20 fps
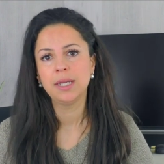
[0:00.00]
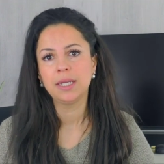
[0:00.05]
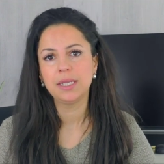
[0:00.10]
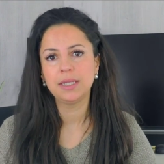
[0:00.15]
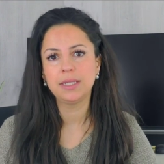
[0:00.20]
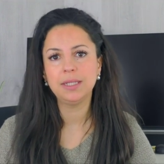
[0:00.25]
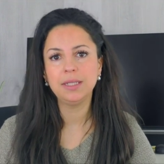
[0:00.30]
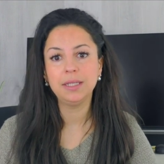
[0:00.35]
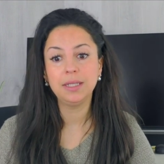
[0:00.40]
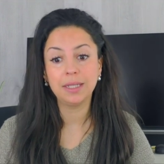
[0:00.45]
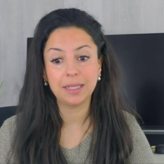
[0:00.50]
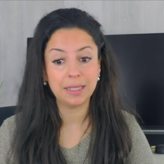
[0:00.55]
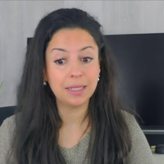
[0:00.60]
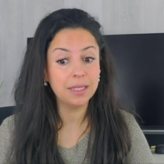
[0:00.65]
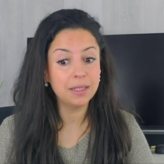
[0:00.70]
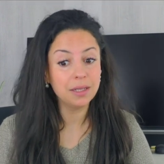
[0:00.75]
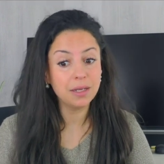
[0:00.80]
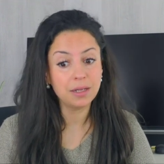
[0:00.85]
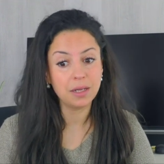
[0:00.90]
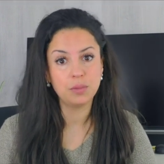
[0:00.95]
die ihre
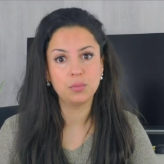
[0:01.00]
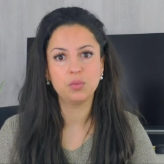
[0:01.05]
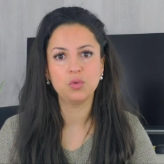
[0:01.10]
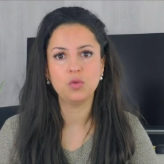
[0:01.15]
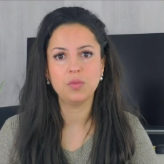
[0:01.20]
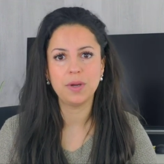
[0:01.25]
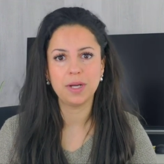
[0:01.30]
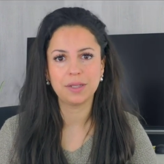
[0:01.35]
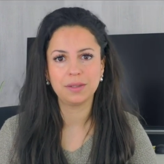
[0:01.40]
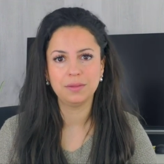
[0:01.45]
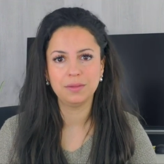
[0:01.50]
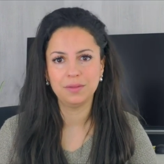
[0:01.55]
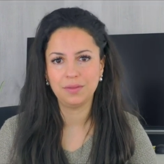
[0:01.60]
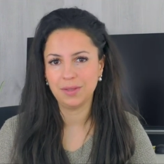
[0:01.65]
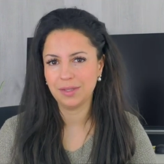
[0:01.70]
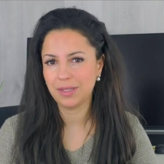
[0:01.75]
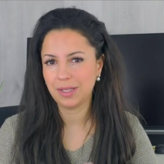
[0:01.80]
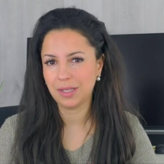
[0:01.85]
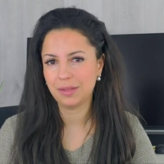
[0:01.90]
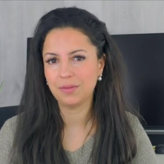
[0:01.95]
Kinder dann beobachten,
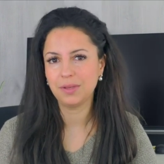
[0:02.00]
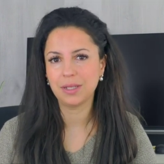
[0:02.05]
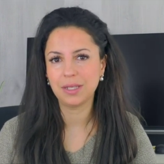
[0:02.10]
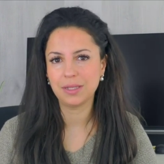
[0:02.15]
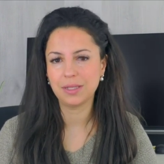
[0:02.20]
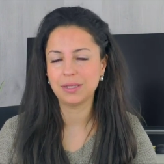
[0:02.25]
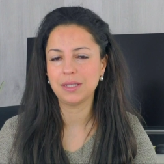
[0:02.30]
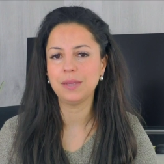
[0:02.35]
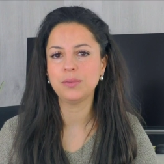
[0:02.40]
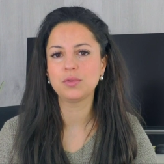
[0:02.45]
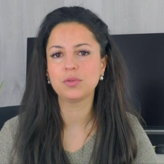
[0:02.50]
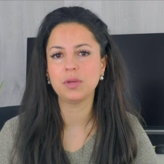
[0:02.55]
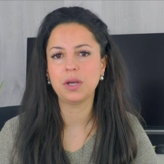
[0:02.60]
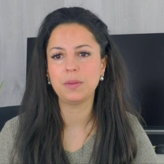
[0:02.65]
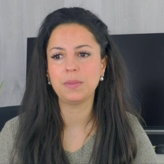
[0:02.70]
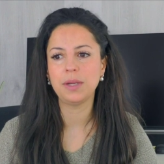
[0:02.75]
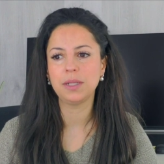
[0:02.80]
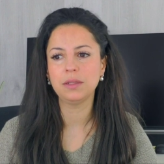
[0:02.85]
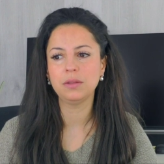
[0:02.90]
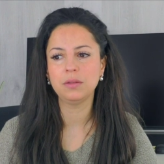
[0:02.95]
wenn sie anfangen, an sich selbst zu
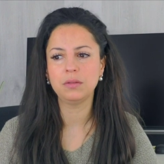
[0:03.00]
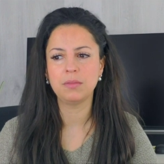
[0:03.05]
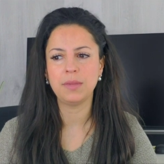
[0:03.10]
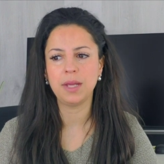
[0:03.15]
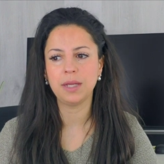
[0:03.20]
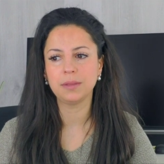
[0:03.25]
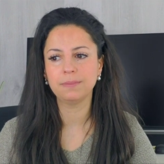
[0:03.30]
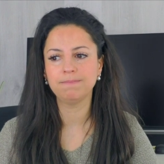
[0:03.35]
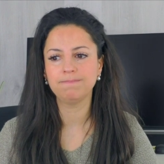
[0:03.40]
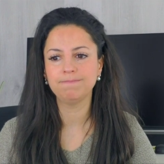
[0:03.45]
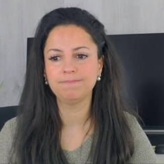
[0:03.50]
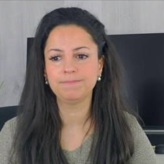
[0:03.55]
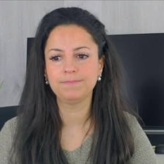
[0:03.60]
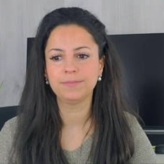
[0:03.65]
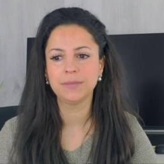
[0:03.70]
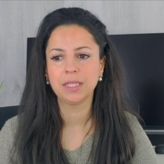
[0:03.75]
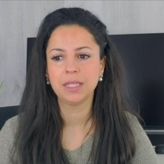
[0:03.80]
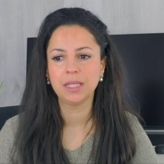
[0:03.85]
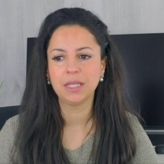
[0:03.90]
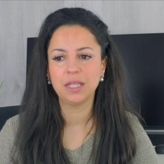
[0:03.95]
arbeiten und merken, hm,
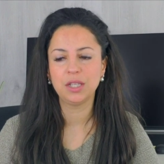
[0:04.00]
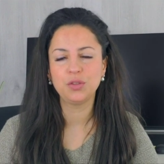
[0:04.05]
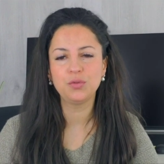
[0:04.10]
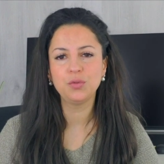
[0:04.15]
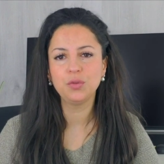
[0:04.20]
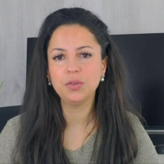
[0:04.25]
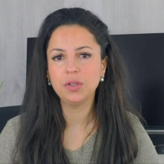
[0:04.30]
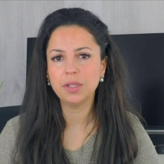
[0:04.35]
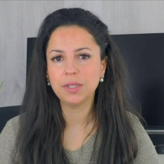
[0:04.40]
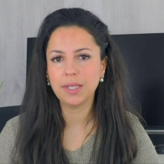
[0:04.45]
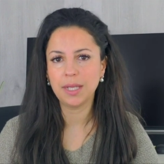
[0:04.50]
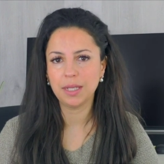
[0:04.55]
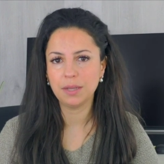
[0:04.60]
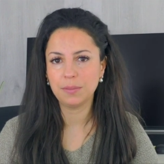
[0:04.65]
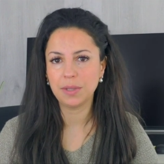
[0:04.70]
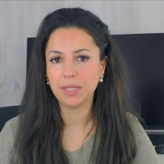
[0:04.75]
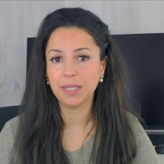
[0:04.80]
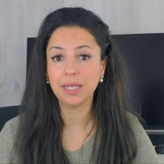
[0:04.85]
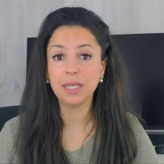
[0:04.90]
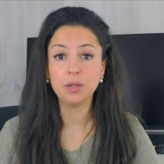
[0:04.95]
ich würde gerne
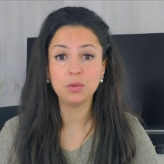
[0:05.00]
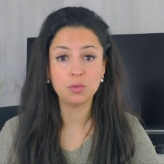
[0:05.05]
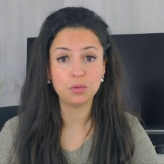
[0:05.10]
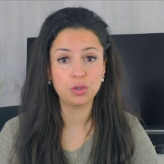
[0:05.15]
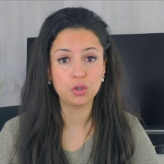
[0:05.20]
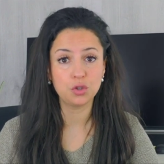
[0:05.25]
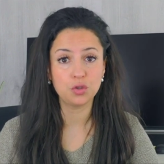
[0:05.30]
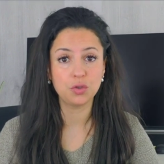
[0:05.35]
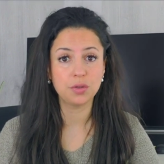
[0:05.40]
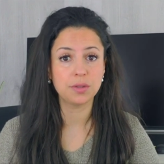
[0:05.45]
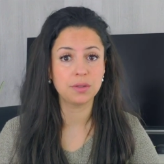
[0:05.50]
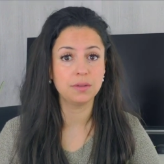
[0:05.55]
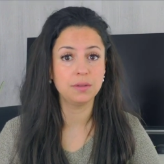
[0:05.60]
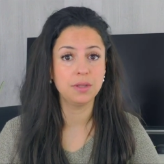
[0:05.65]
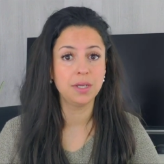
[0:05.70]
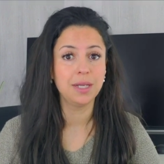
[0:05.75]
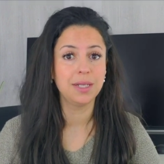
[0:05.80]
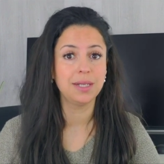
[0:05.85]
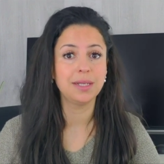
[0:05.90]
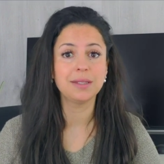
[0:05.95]
mein Kind unterstützen,
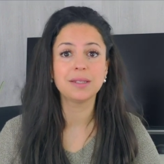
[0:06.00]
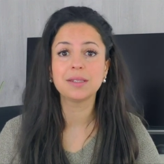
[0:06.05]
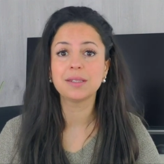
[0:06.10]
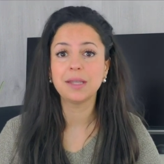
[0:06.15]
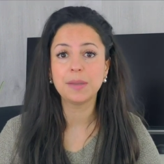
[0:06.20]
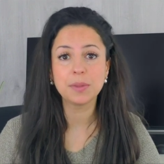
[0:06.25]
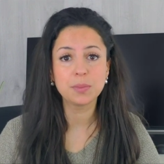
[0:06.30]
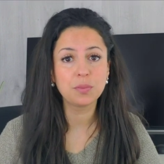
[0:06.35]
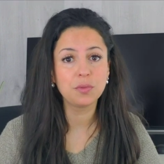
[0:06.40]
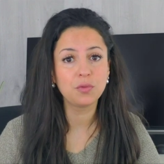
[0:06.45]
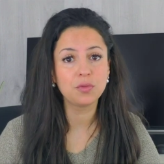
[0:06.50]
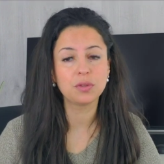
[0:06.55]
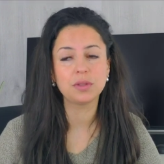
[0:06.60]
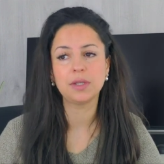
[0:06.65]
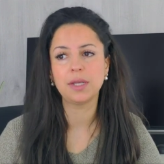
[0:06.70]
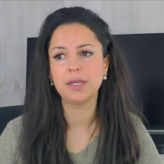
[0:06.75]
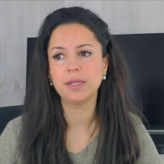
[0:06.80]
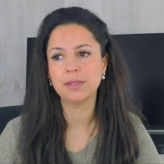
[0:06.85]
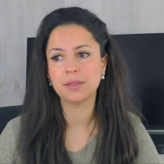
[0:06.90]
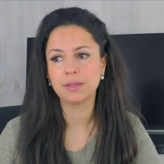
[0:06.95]
dass es
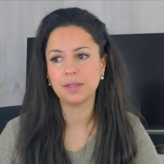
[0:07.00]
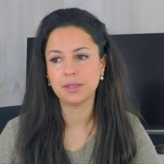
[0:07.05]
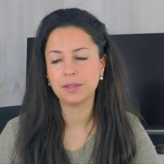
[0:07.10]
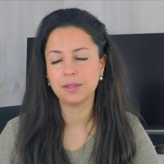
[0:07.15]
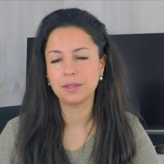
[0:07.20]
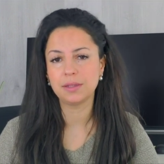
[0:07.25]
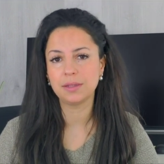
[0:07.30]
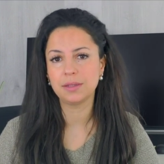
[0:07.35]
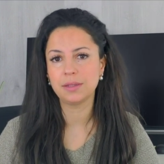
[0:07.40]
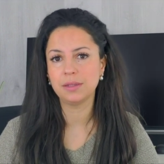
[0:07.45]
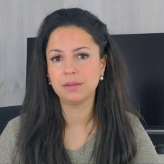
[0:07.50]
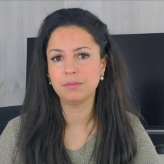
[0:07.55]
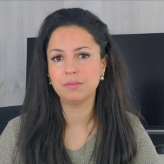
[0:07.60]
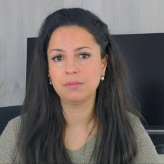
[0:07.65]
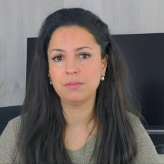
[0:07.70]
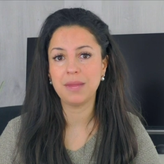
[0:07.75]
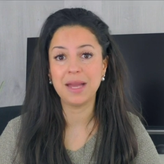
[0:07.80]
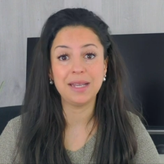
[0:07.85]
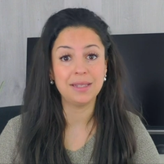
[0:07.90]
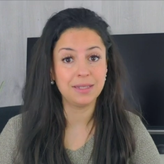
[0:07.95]
selbstbewusster ist, dass es
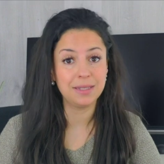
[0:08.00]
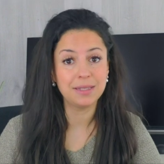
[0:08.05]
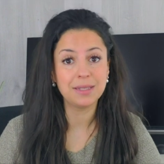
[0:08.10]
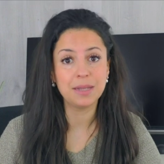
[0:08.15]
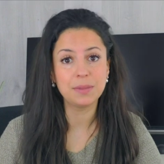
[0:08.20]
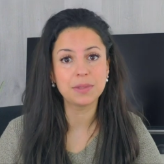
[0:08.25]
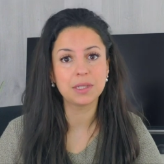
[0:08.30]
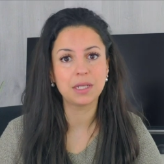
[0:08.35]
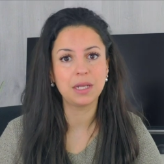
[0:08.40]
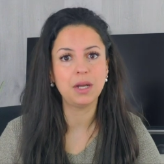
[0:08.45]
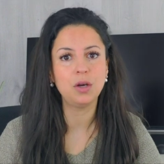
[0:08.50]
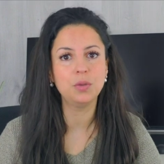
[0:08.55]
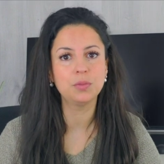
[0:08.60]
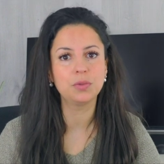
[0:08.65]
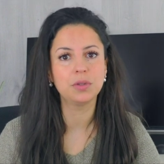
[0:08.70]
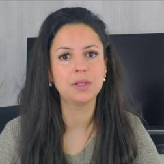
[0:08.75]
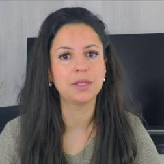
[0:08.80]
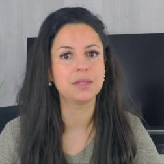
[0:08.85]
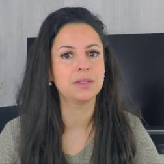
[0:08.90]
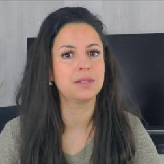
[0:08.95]
ähm, mehr an sich selbst
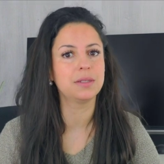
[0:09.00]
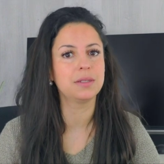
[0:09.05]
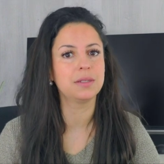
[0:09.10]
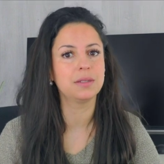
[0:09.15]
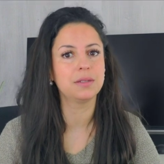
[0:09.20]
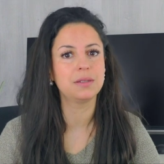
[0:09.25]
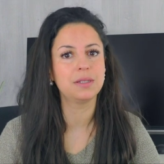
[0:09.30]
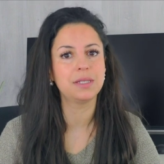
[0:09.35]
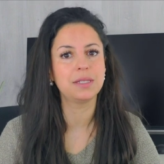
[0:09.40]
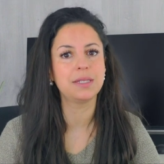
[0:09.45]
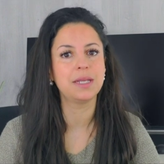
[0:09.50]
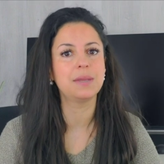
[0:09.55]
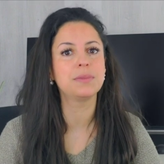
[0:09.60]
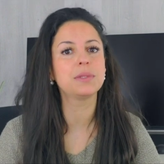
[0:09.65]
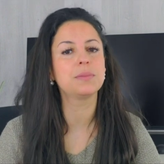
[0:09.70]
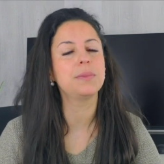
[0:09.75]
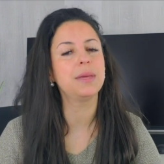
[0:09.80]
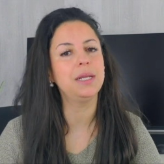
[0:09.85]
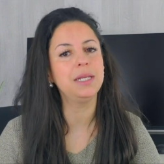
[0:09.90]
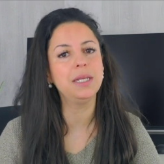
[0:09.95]
glaubt und dass es äh, sich
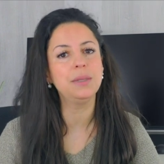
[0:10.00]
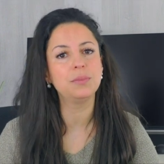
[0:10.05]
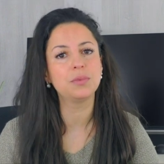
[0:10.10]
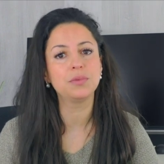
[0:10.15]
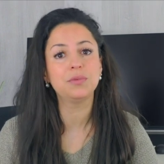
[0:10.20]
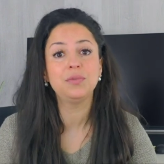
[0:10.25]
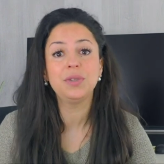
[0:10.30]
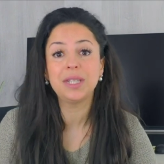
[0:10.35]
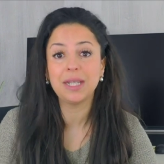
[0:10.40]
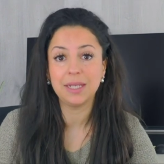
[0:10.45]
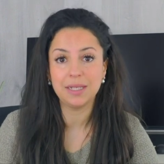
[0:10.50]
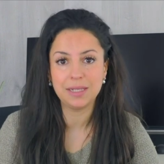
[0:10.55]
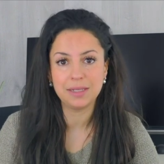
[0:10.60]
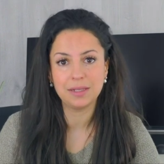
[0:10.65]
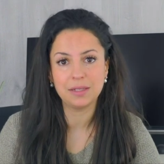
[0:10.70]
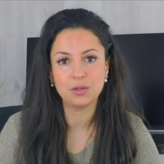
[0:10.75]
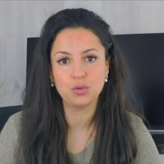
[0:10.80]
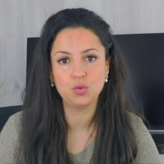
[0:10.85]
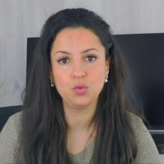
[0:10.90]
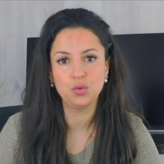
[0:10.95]
selbst mehr liebt. Wie kann ich
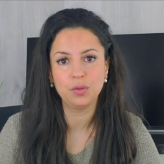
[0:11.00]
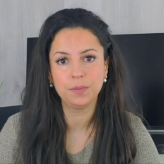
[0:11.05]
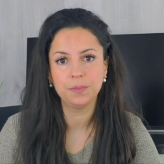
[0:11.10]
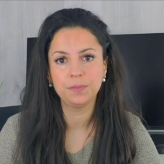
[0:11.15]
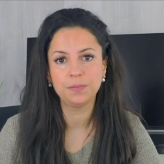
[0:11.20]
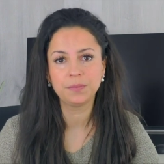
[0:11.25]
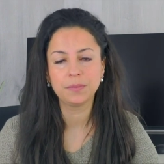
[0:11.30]
das tun?